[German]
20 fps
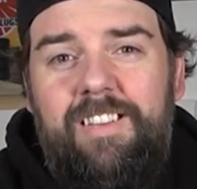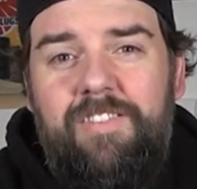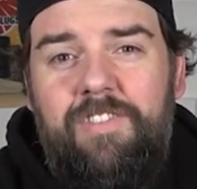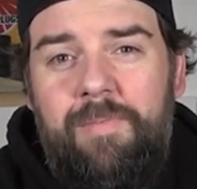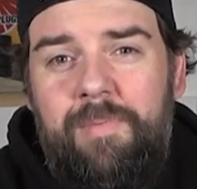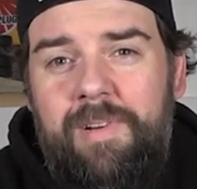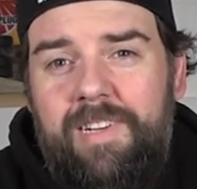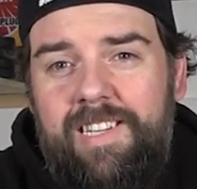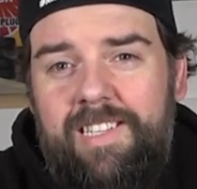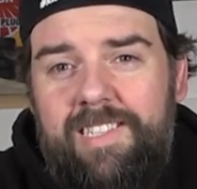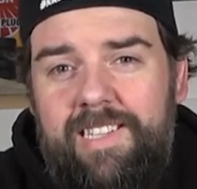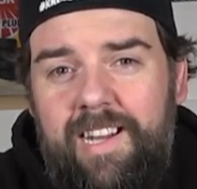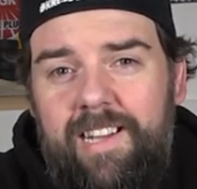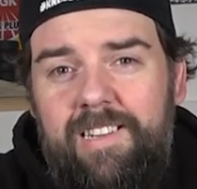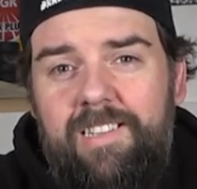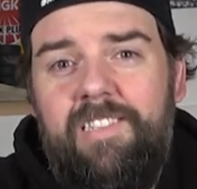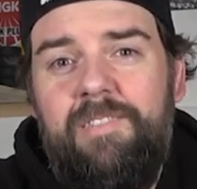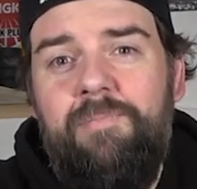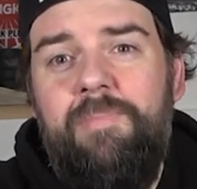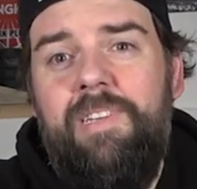Wenn man das
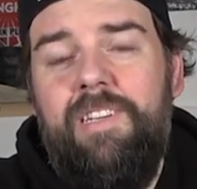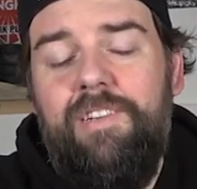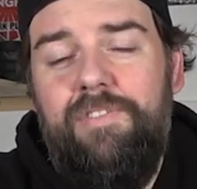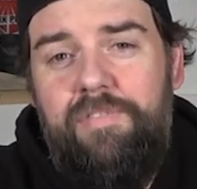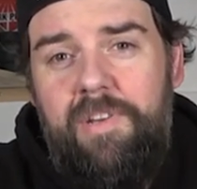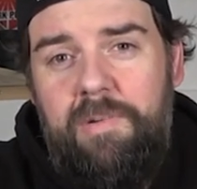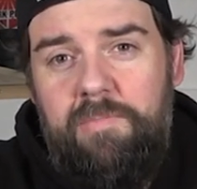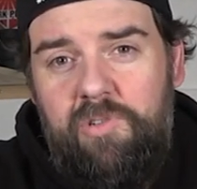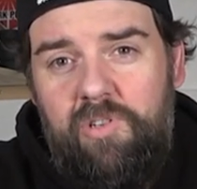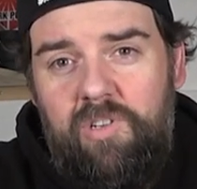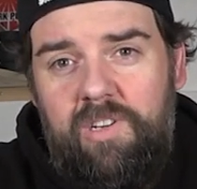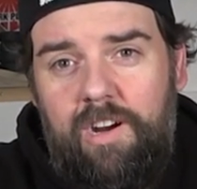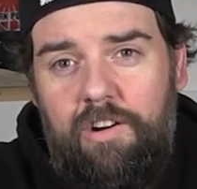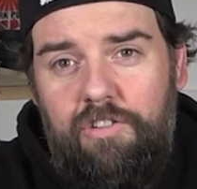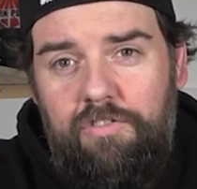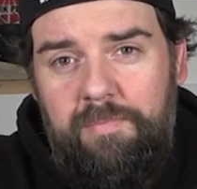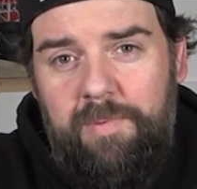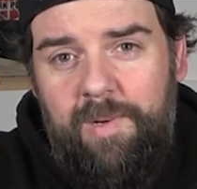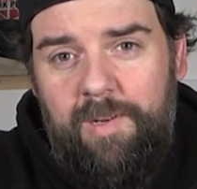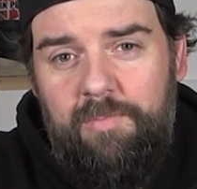alles mit einer Fernbedienung
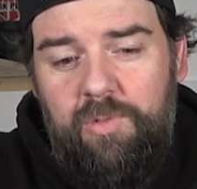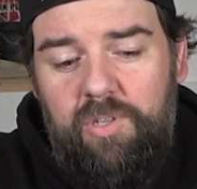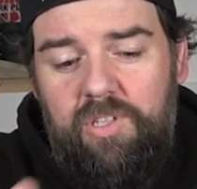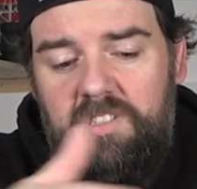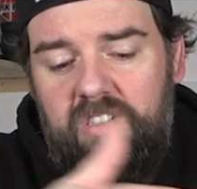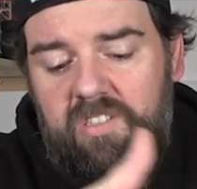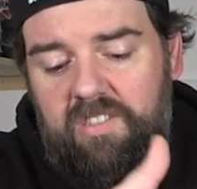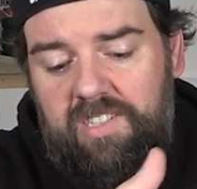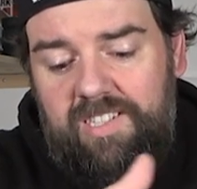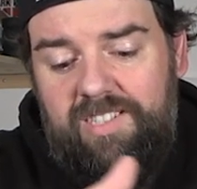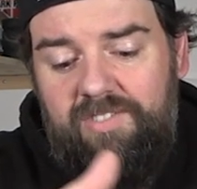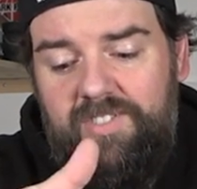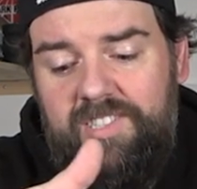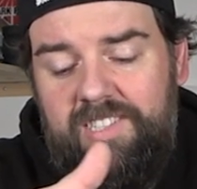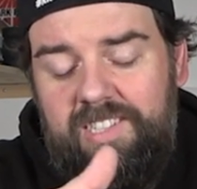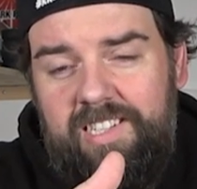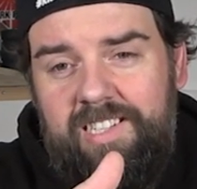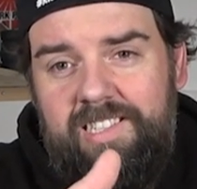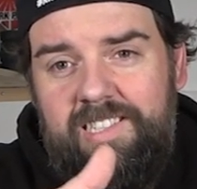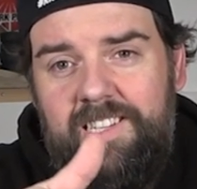aufbauen möchte, das, was
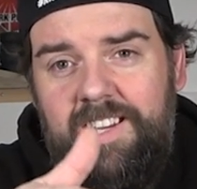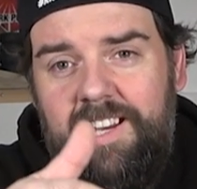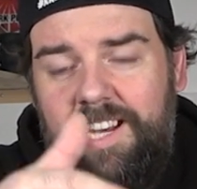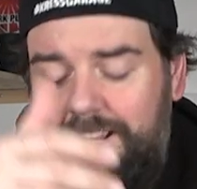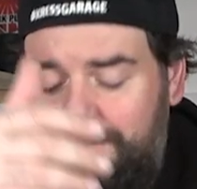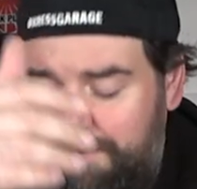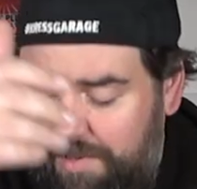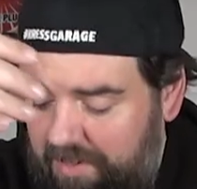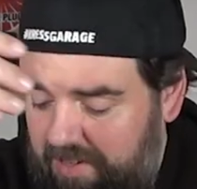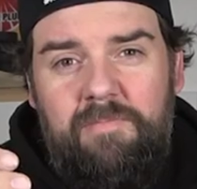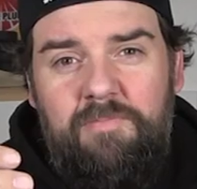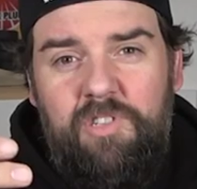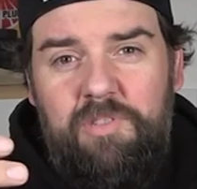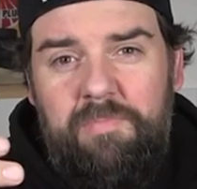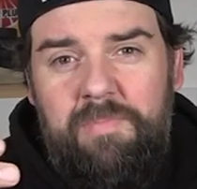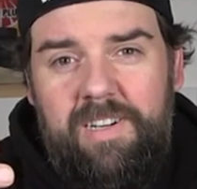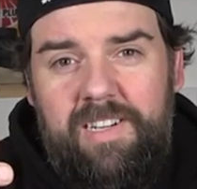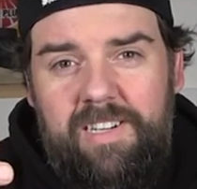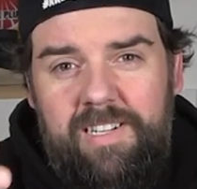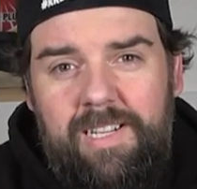ich jetzt hier habe, muss
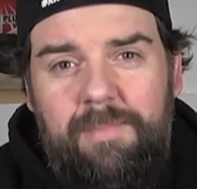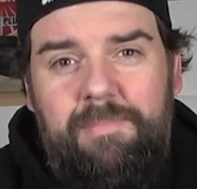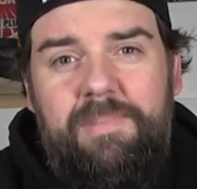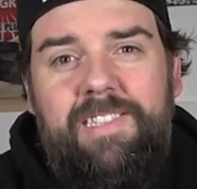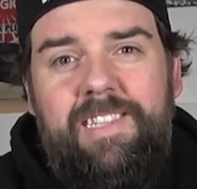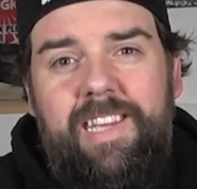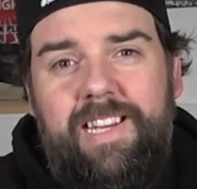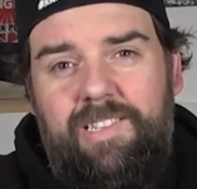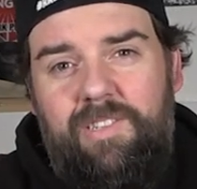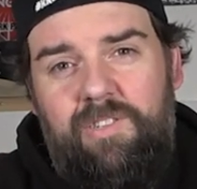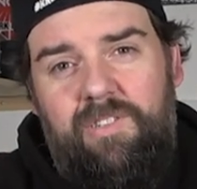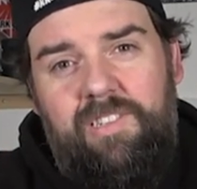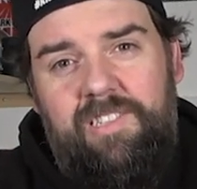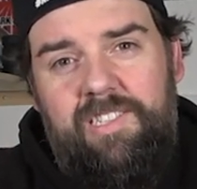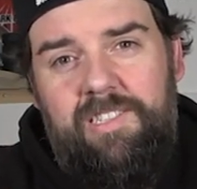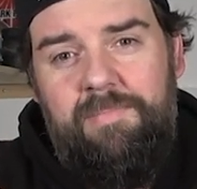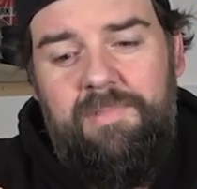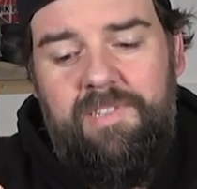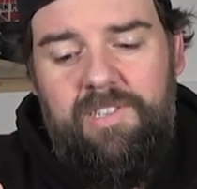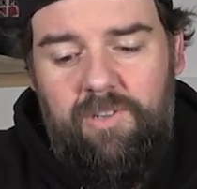man knapp
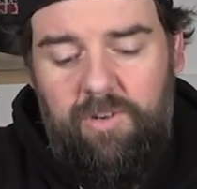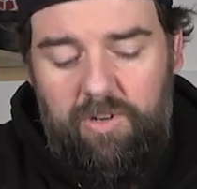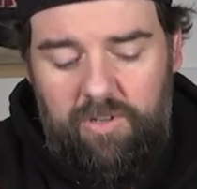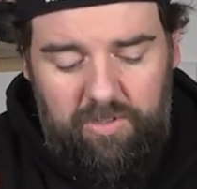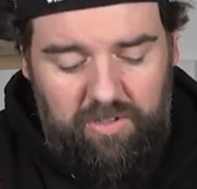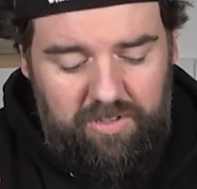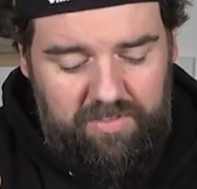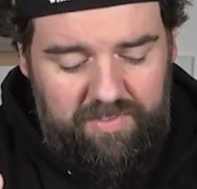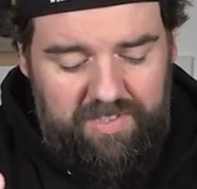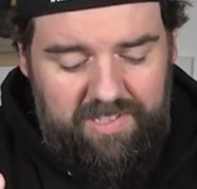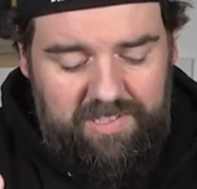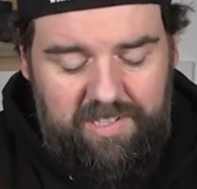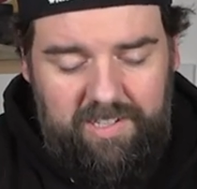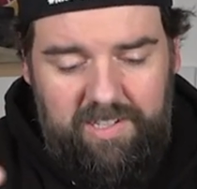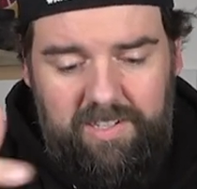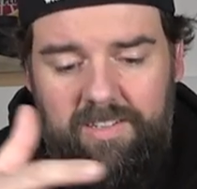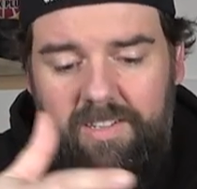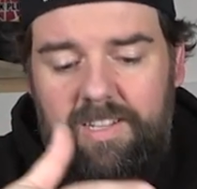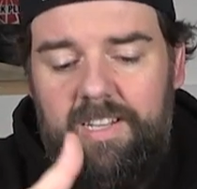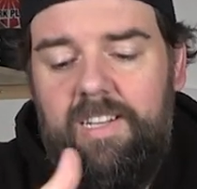670 Euro
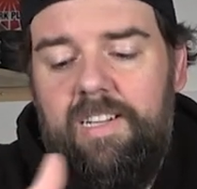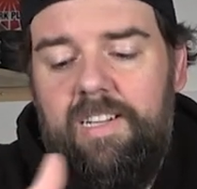investieren